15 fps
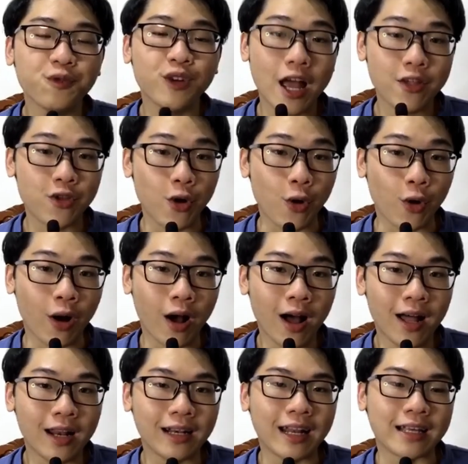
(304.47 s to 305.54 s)
ra trường á
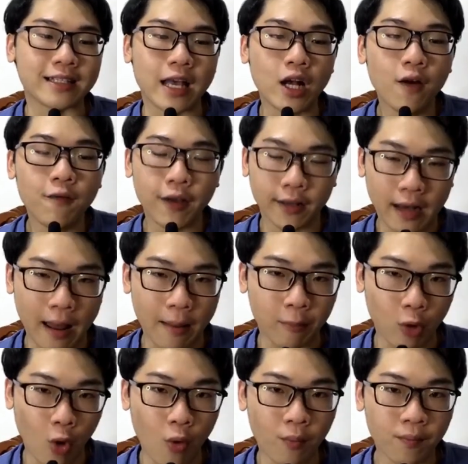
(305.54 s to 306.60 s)
là sẽ có việc làm
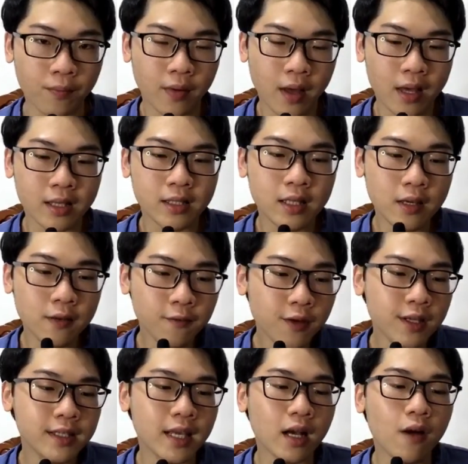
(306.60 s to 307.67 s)
luôn. CV
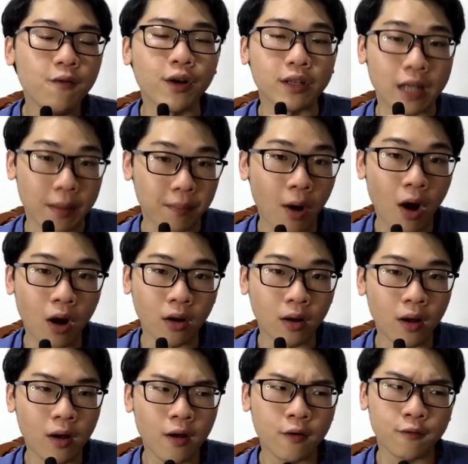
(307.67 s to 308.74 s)
sẽ có phần đẹp hơn
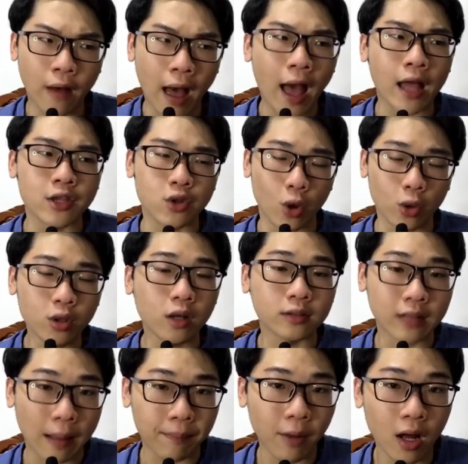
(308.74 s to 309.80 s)
và chỗ thực
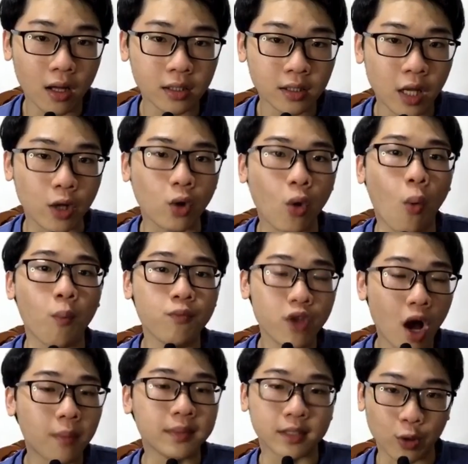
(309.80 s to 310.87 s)
tập á thì cũng
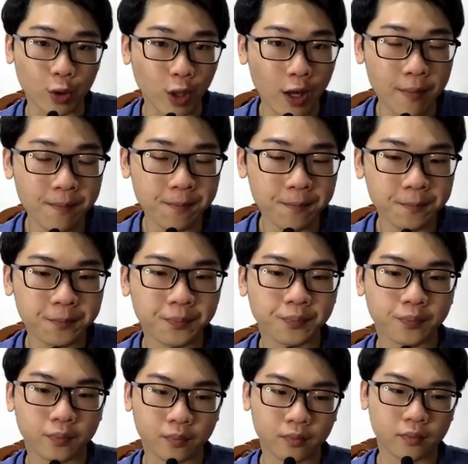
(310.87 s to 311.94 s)
do mình tự kiếm.
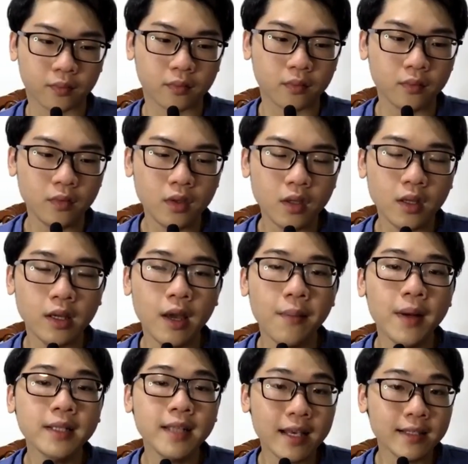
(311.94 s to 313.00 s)
Khi
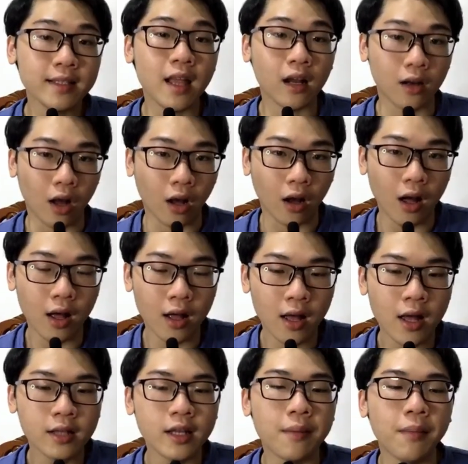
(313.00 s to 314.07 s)
mới test năng lực á
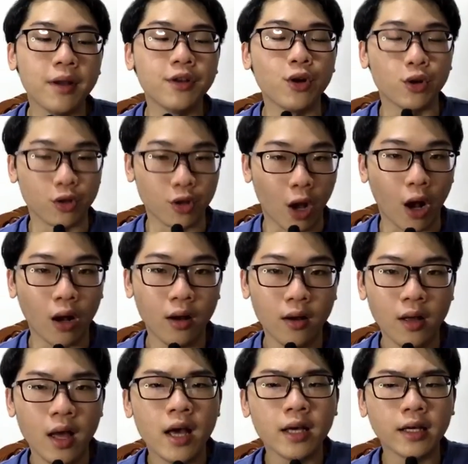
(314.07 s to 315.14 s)
thì mình được nhận.
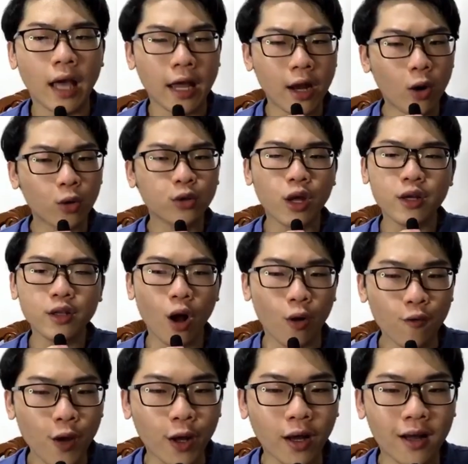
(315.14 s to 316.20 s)
Ngày đầu tiên thử
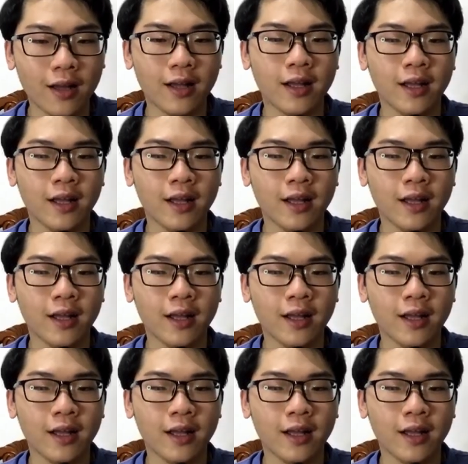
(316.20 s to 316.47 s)
việc á